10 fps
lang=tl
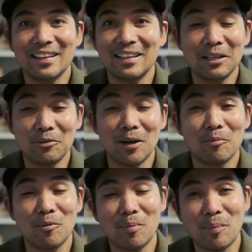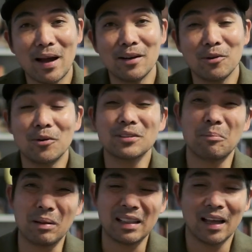at hindi ko alam kung papaano or
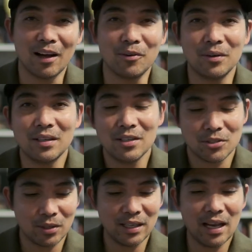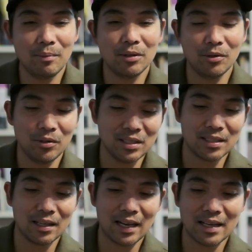tamad lang ako. So ginamit ko yung
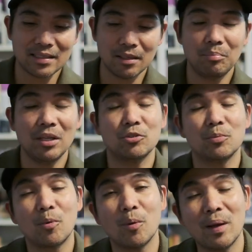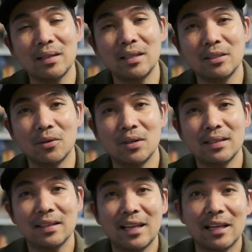isang klaseng picture profile dito
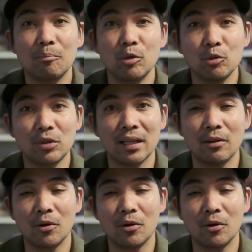na talagang muted